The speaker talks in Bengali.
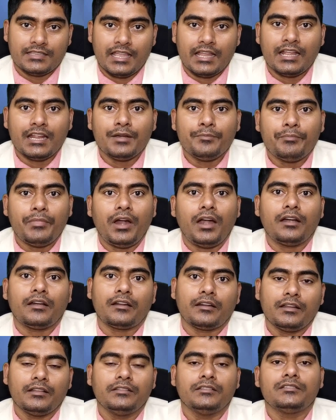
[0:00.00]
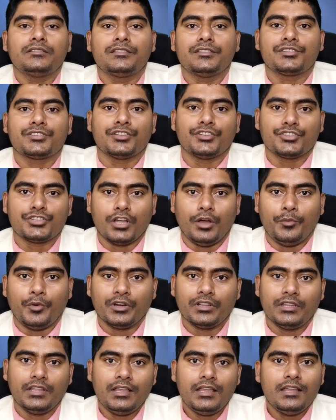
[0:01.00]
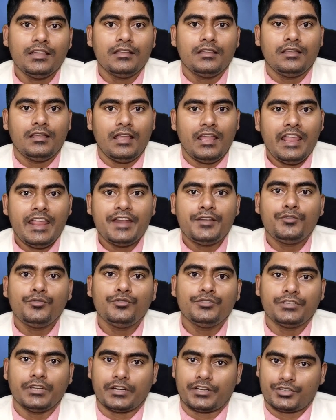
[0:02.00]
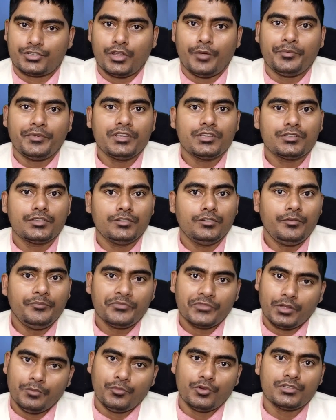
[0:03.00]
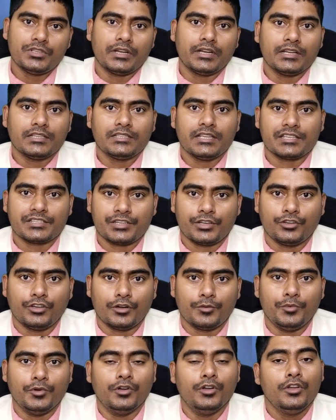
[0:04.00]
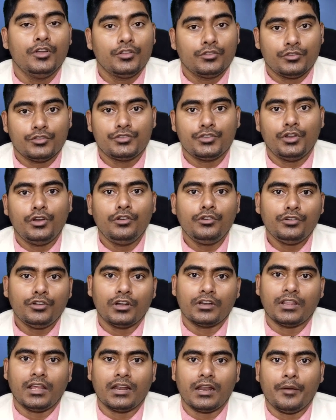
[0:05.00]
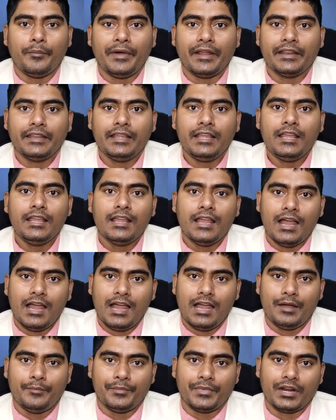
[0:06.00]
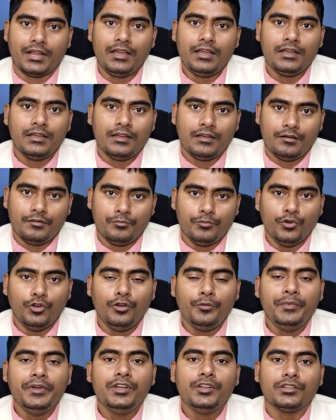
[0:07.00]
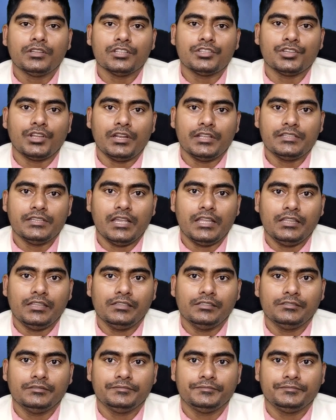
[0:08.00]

সেকেন্ড পার্ট রেজিস্ট্রেশন সম্বন্ধে এ টু জেড সব কিছু বোঝানোর চেষ্টা করব তো চলুন কথা না বাড়িয়ে আমরা মূল ভিডিওতে চলে যাই